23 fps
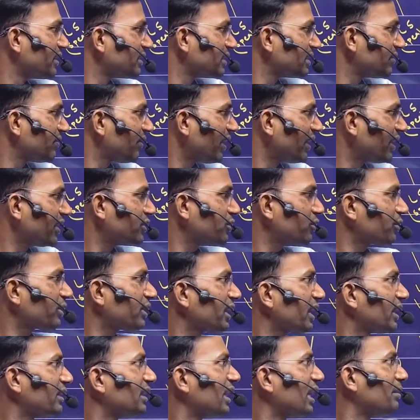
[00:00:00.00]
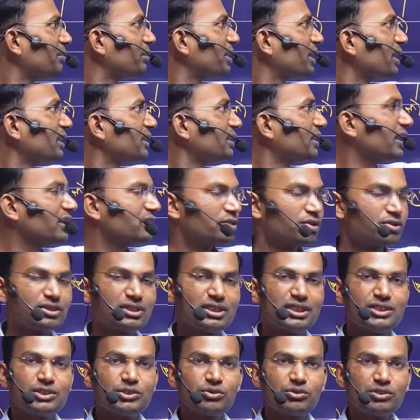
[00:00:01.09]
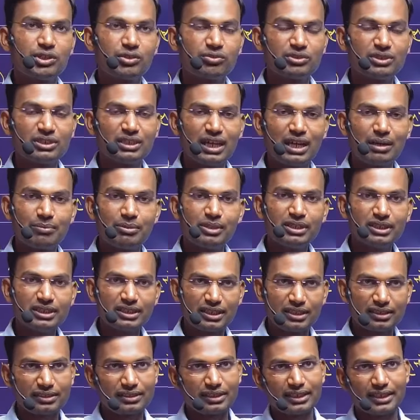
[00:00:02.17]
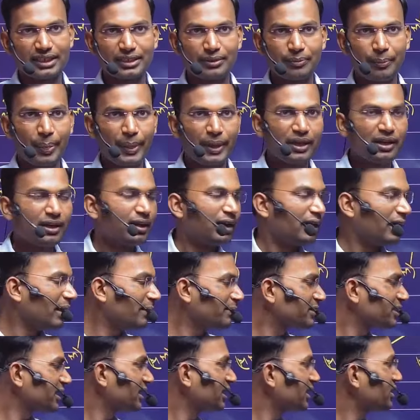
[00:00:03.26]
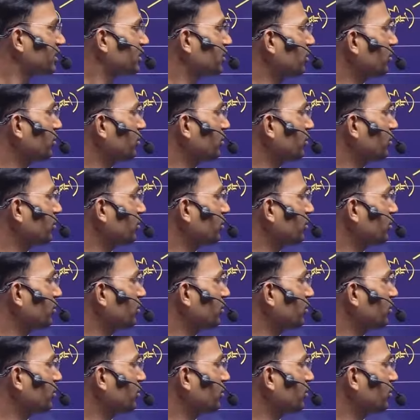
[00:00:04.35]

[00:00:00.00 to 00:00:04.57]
सिफारिशों के आधार पर अध्यक्ष और सदस्यों की नियुक्ति यहाँ पर करता है अब सदस्यों की